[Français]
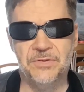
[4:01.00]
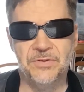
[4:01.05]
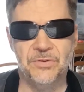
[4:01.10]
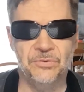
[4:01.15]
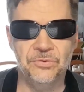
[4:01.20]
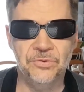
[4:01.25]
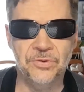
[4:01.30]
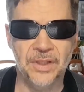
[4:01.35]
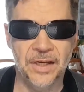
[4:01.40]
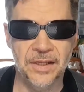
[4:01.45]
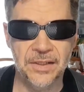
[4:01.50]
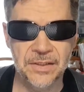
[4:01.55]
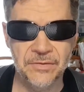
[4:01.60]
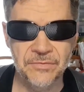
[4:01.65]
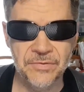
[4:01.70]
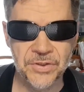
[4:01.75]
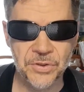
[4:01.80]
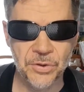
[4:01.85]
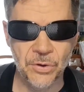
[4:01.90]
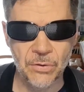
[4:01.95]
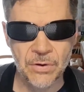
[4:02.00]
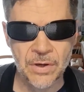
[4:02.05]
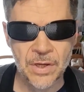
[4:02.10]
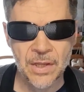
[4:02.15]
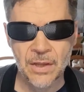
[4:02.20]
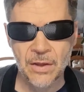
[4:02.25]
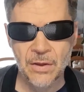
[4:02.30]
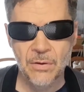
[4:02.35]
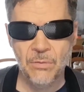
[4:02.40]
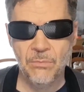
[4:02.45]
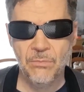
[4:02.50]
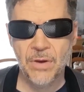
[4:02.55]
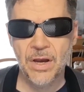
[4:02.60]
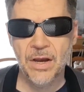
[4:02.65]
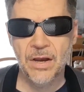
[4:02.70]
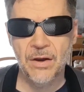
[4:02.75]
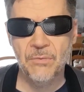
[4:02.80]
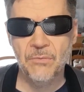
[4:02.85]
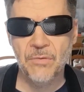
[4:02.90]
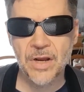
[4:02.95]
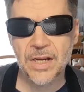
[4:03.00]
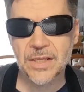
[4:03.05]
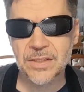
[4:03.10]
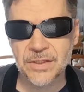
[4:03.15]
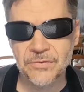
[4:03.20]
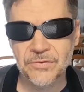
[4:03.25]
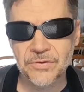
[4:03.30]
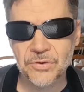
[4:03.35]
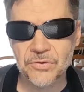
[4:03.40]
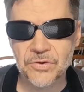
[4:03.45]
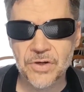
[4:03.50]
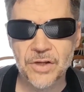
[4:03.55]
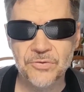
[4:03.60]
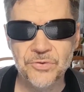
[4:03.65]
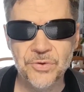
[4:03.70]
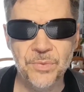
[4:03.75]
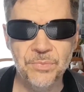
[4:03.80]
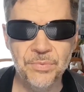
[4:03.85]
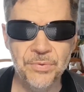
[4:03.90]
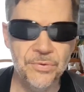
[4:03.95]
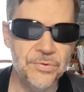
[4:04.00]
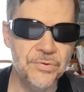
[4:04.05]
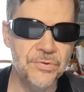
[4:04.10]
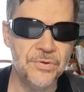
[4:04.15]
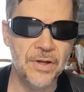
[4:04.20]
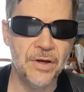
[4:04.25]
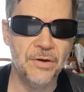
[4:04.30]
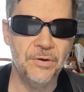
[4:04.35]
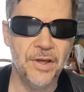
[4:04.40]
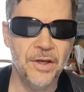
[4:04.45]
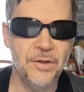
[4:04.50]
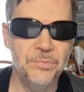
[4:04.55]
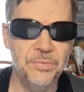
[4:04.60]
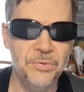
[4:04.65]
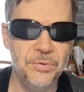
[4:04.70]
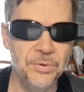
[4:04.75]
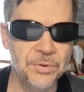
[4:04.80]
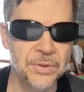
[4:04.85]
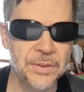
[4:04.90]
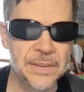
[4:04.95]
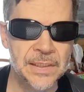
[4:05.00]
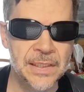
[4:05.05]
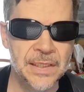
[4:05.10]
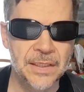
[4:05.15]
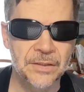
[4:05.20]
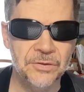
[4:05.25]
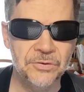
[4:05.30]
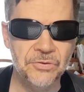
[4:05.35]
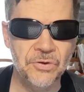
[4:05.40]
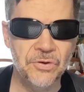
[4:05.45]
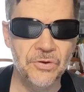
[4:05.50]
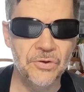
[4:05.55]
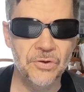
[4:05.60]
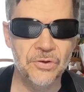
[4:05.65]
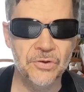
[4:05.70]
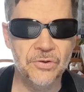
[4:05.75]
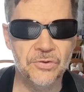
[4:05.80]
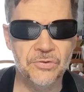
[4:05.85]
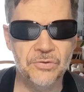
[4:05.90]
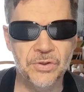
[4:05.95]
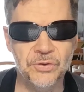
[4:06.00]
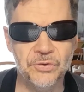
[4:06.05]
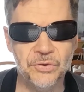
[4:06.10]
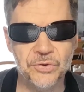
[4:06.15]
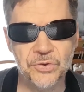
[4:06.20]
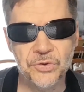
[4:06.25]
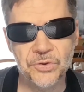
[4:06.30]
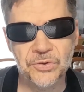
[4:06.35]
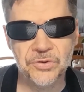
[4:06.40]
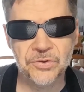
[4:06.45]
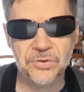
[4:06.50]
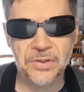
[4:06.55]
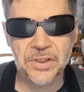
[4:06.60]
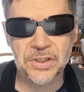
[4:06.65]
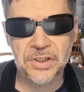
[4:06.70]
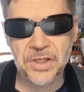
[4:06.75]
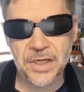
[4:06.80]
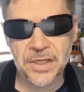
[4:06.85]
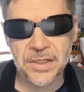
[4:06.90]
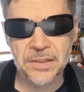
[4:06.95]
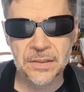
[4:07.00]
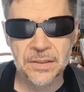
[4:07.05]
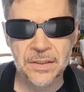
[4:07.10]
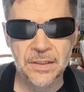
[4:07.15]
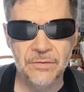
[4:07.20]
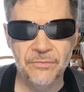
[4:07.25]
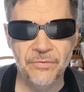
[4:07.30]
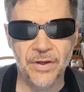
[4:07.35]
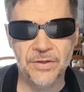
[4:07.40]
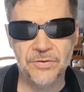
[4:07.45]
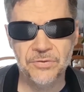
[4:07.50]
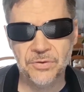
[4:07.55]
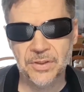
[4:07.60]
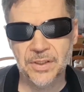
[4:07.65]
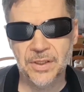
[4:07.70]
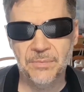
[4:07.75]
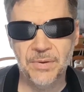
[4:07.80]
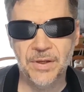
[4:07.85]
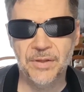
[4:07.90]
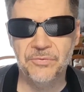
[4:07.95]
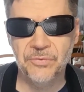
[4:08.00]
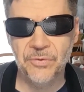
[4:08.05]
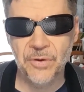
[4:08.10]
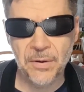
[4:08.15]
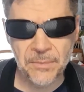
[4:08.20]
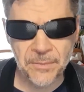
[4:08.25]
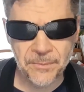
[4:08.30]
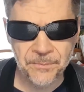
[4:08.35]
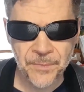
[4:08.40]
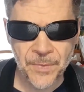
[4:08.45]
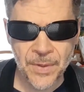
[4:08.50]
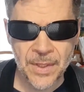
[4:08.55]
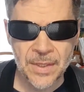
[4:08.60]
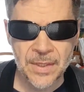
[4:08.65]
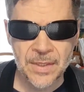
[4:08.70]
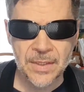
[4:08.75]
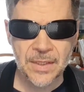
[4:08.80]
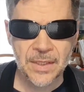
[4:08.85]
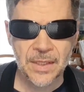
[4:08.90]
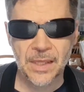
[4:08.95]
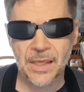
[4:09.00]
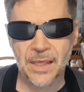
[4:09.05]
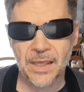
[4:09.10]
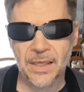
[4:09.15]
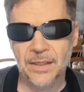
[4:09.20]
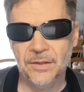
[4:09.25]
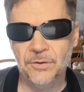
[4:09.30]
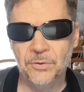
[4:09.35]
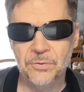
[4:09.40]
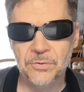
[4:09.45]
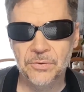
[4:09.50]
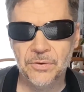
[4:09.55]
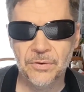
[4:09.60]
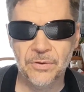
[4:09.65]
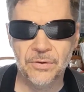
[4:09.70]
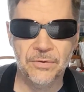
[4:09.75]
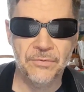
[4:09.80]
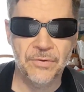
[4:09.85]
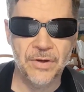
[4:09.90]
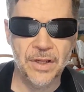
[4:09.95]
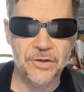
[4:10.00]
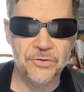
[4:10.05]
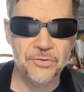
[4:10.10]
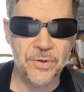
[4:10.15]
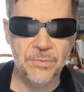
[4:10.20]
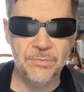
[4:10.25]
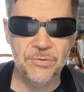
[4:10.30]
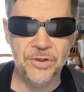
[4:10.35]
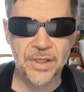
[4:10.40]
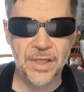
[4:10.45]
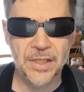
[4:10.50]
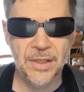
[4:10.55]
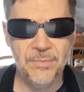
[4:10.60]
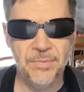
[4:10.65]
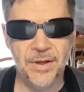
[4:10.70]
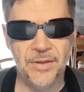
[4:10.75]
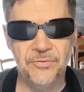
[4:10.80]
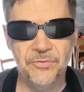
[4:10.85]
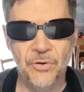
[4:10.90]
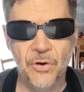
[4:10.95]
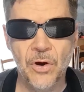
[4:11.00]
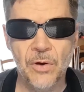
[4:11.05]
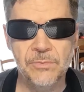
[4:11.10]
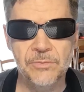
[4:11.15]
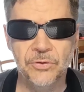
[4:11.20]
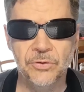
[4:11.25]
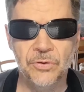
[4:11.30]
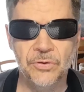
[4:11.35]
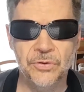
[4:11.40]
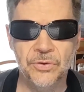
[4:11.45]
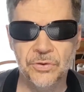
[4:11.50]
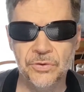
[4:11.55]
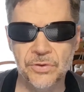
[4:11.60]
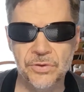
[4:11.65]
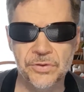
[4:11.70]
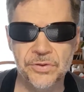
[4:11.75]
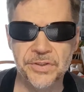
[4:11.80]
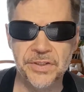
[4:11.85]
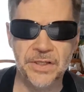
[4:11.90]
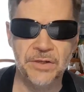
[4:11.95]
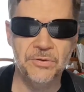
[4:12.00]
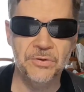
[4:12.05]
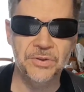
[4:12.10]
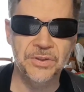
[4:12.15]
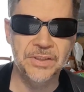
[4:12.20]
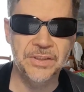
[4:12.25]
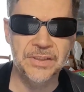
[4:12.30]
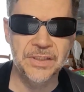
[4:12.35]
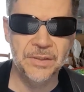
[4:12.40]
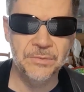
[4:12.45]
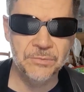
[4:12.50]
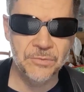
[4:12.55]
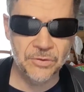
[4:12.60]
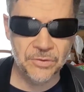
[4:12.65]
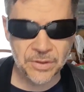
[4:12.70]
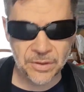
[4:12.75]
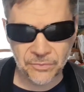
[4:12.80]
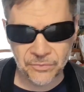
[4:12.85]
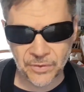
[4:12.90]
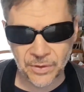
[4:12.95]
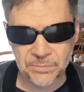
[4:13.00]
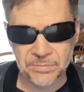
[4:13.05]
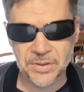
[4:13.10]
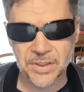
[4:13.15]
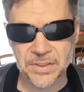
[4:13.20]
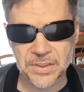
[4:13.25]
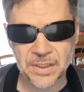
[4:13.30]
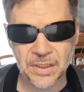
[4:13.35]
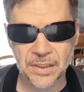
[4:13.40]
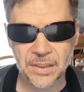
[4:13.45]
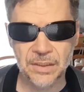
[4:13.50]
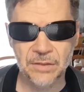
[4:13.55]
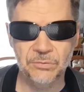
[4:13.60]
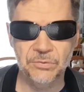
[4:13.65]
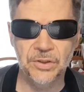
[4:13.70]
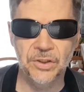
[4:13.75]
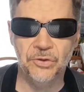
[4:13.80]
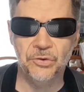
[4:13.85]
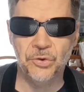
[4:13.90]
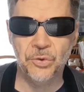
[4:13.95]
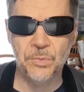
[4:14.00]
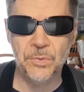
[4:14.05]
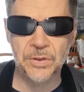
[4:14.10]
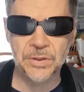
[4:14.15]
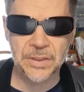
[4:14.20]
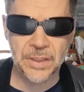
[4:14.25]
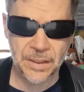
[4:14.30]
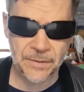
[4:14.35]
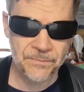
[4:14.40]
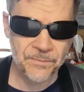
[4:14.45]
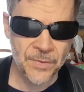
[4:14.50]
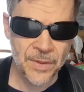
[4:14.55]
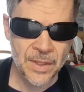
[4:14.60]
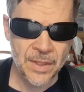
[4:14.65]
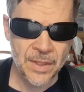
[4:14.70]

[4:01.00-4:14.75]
sans doute à la télévision. Bah, moi la télévision je la suis plus, je la regarde plus, donc je suis toujours sur des chaînes, enfin sur des plateformes. Et, donc, euh, voilà, je suis abonné à des plateformes, donc euh, j'ai quotidiennement des films, des séries ou des documentaires.